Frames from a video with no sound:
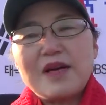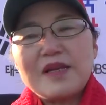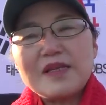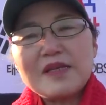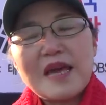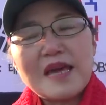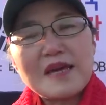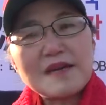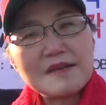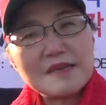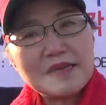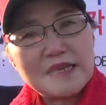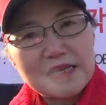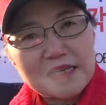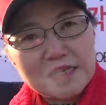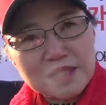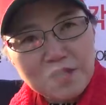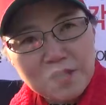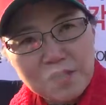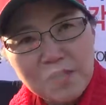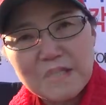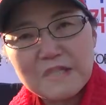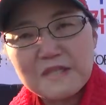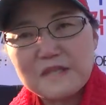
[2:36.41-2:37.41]
태극기를
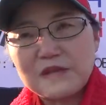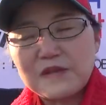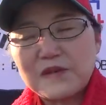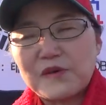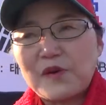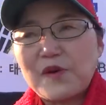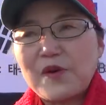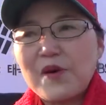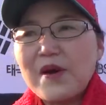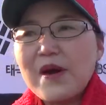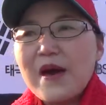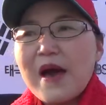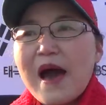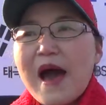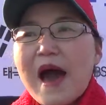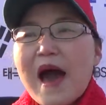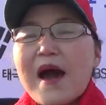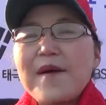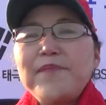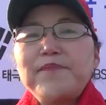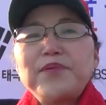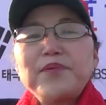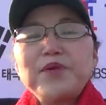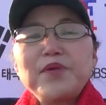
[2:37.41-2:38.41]
손에 들고
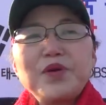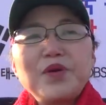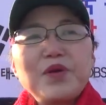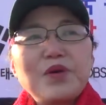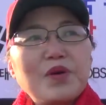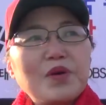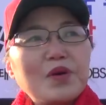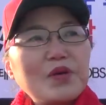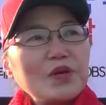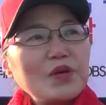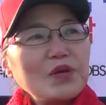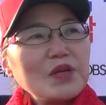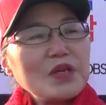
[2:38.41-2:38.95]
앞으로